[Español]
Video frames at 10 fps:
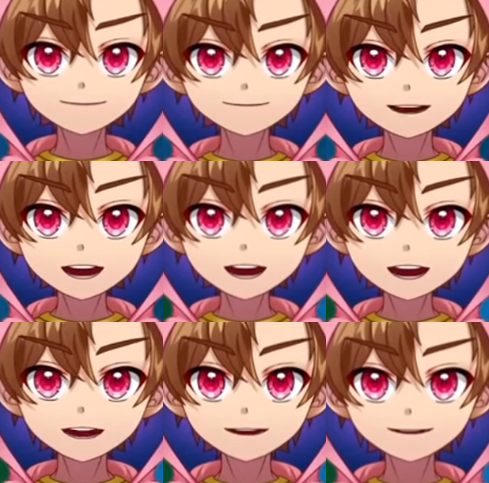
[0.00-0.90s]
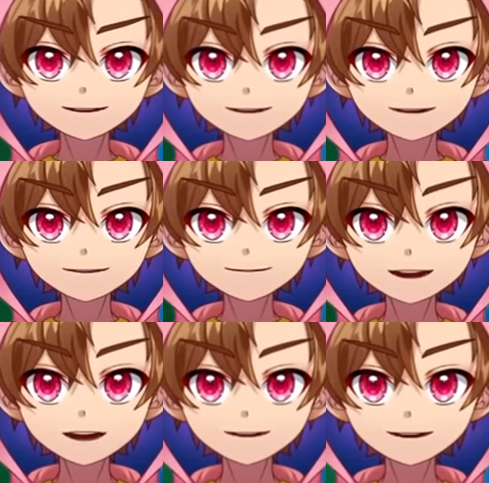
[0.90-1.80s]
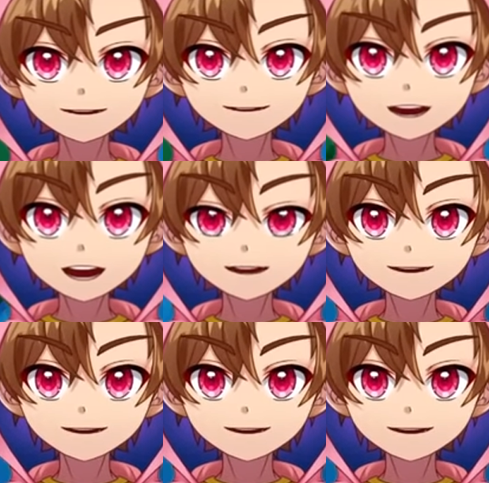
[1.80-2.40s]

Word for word: Bien. Voy a comprar un gato.